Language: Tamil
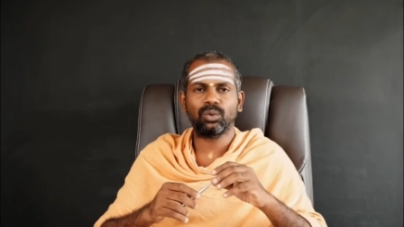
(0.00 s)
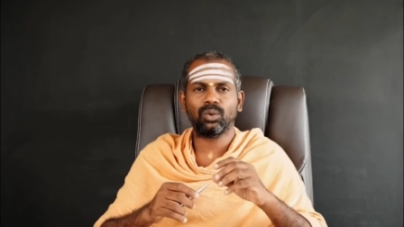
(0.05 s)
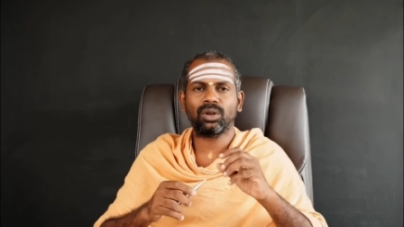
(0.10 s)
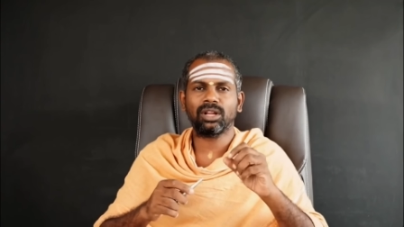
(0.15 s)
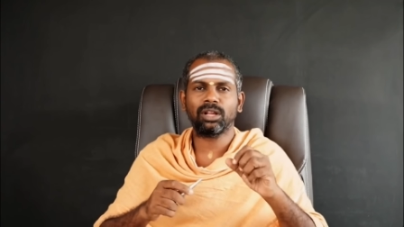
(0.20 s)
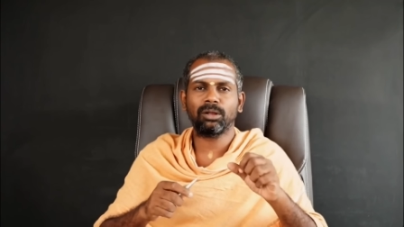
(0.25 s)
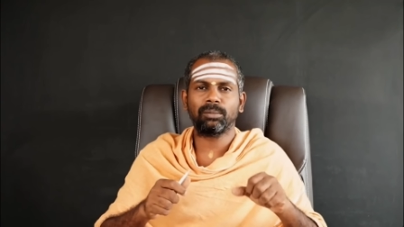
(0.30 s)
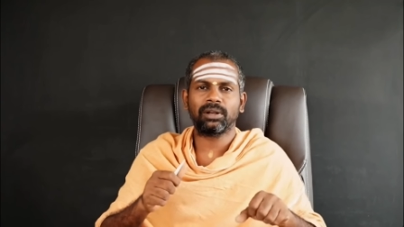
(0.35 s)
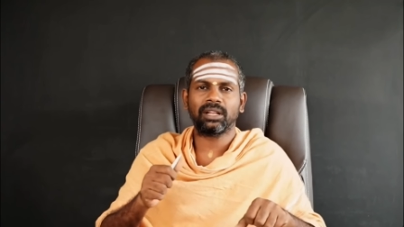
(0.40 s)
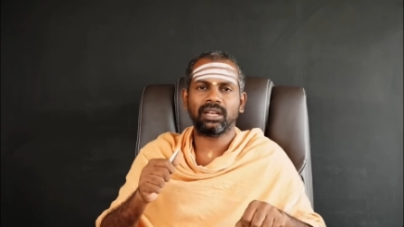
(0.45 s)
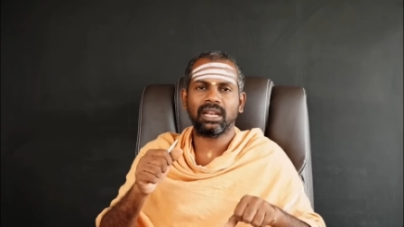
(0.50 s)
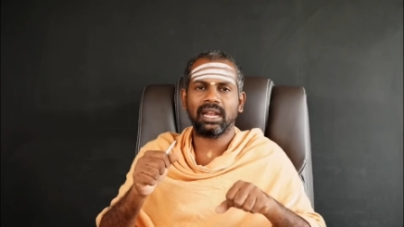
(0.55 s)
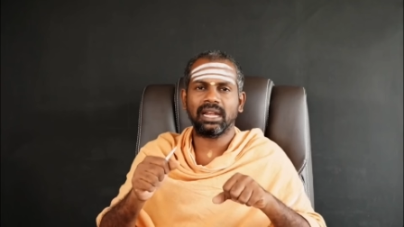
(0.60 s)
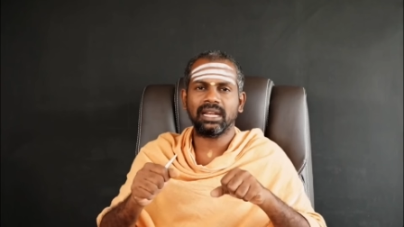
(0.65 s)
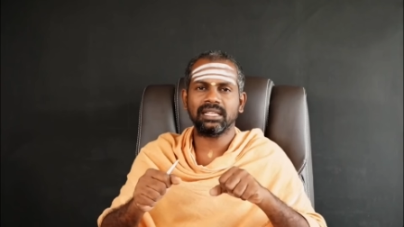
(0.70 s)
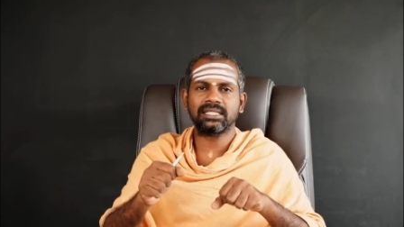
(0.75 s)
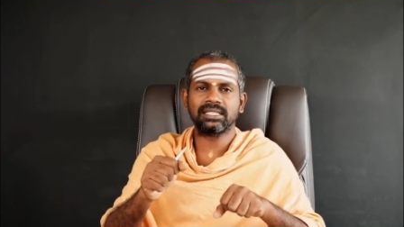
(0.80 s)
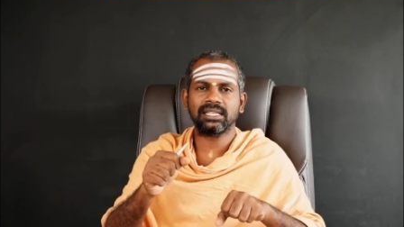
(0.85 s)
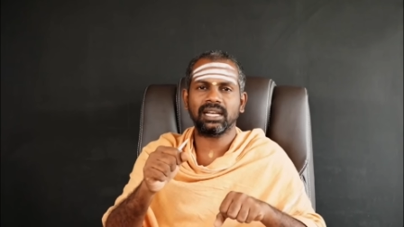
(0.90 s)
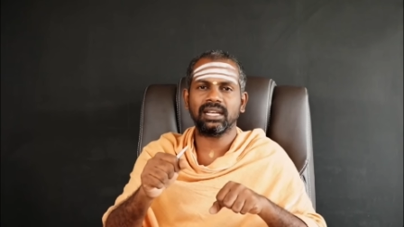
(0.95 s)
குரங்கு படலை
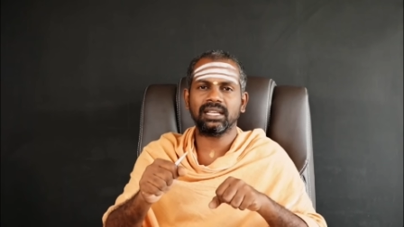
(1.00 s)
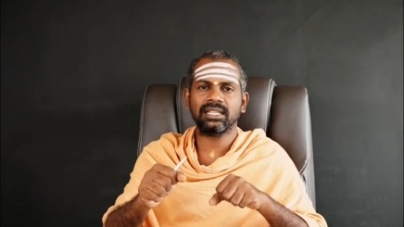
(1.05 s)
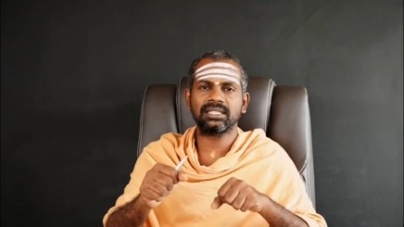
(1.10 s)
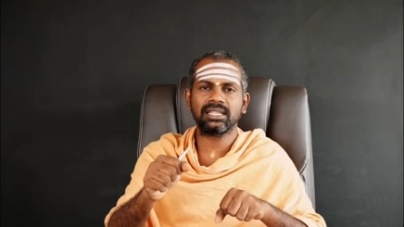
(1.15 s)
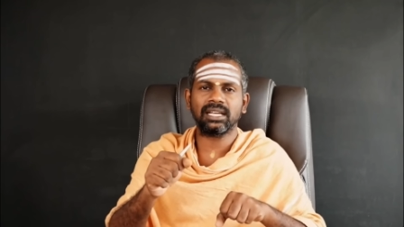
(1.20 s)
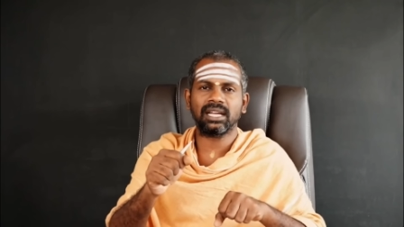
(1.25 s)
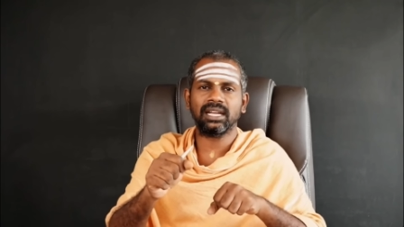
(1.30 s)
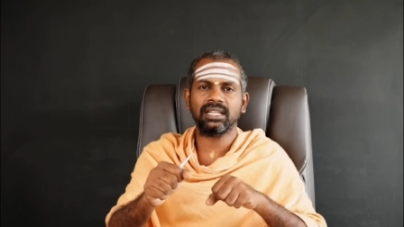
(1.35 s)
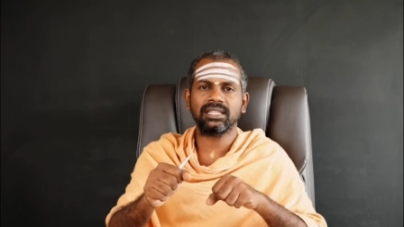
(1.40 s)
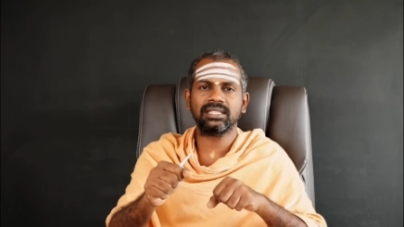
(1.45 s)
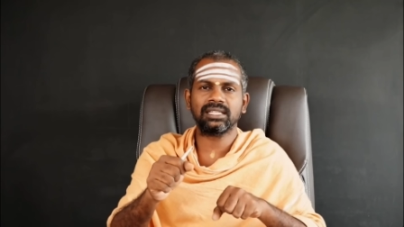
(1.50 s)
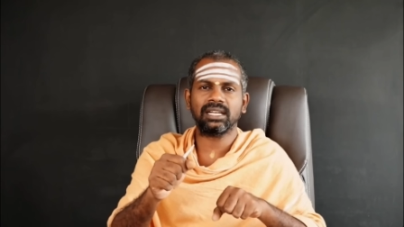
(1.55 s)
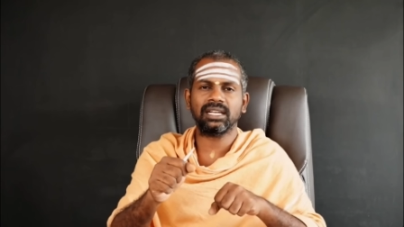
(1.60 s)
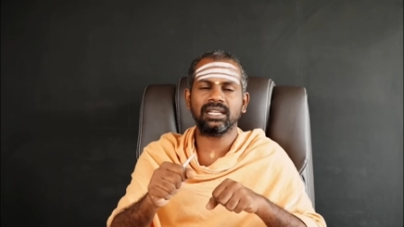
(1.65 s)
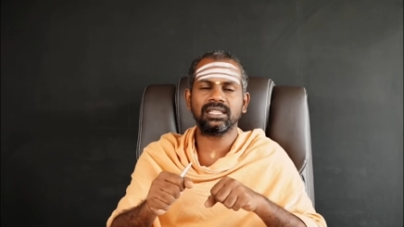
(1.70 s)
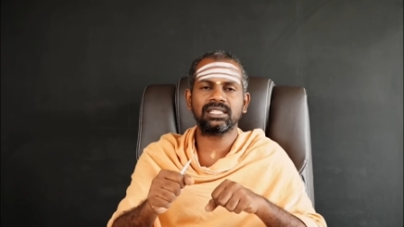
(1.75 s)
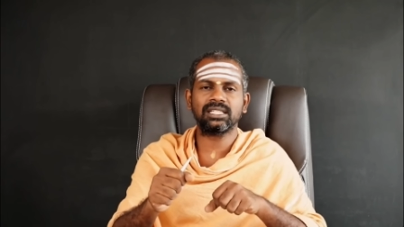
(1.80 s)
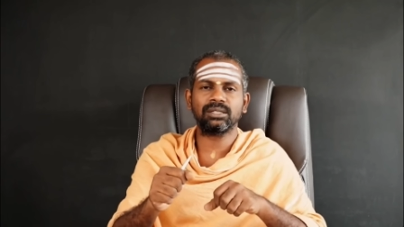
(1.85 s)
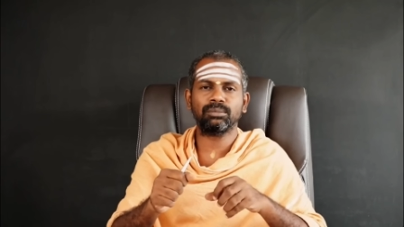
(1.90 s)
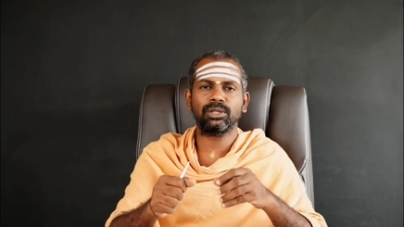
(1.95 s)
அடித்து அடித்து அடித்து
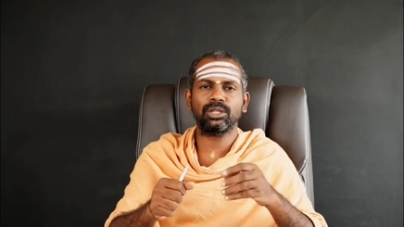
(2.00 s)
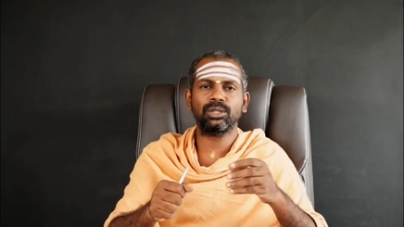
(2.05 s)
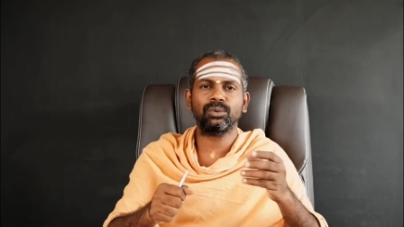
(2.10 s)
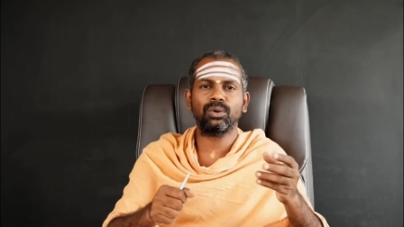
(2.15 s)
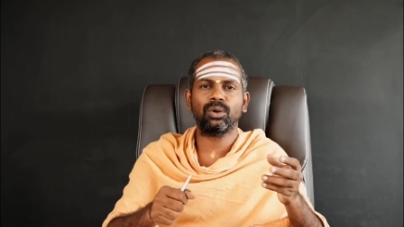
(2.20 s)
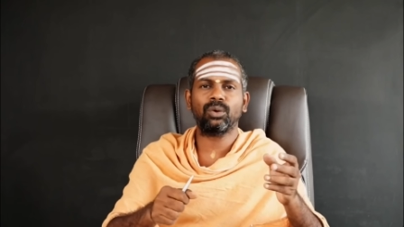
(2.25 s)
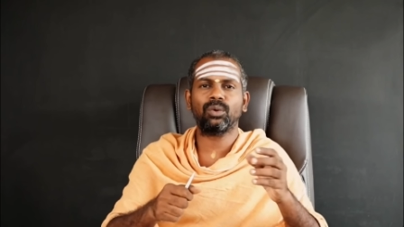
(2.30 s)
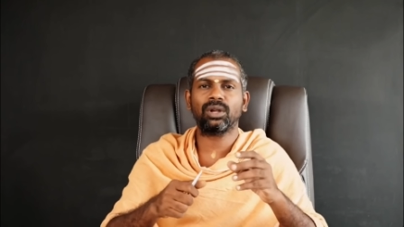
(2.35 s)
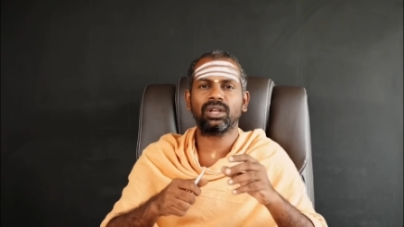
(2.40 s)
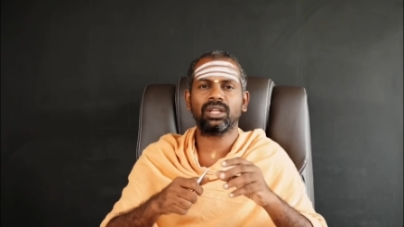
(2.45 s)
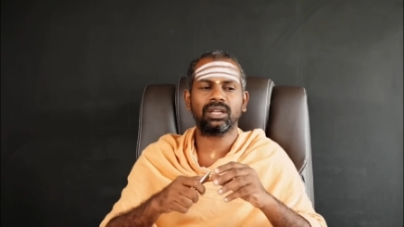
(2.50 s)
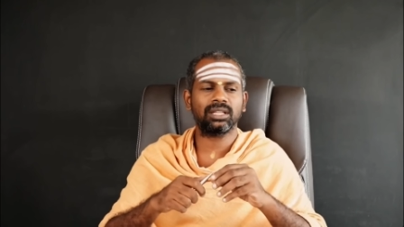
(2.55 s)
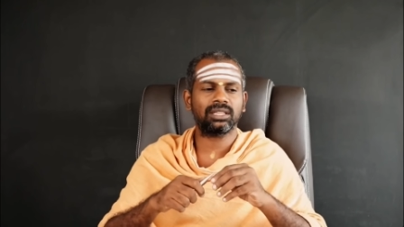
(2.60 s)
அடித்து மெதுவாக ஓட்ட